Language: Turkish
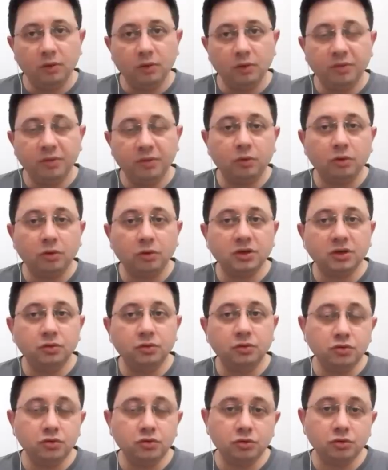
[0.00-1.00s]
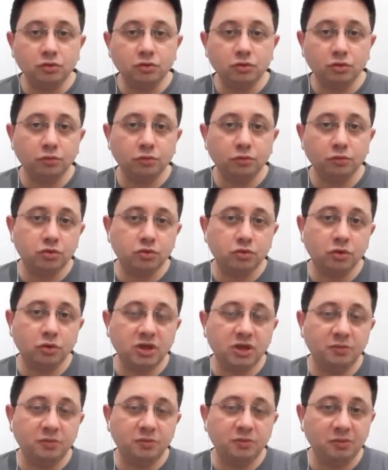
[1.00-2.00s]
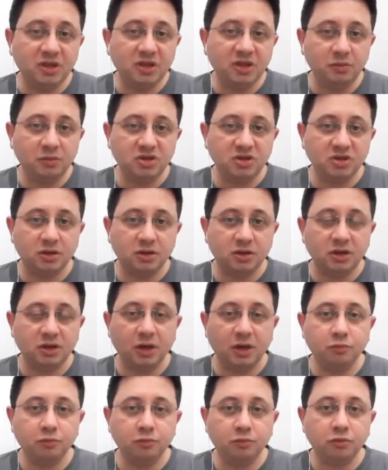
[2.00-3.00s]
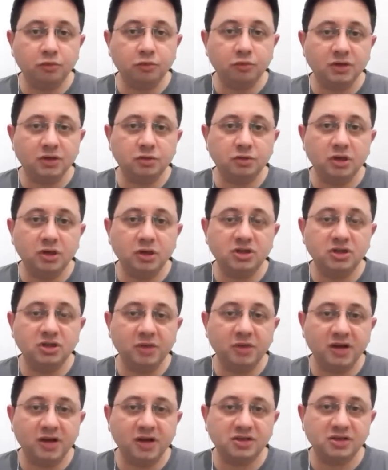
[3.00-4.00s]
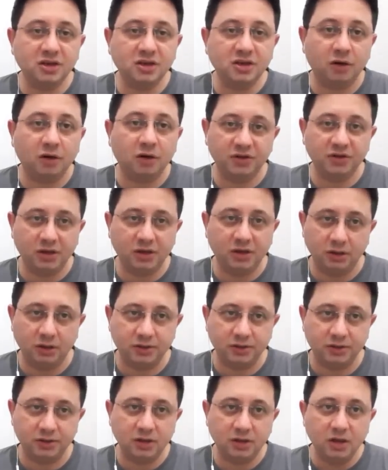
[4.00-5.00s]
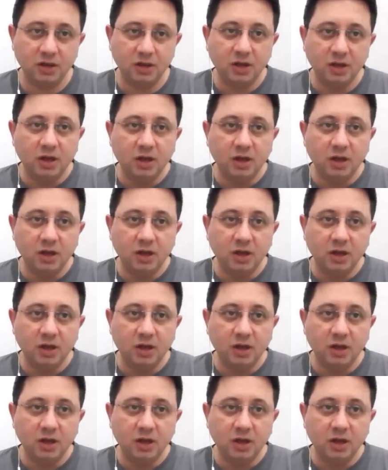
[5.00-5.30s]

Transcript: Vallahi ben oradaki üssün durumunu çok iyi bilmediğim için yani buradan söyleyeceğim her şey havada kalır.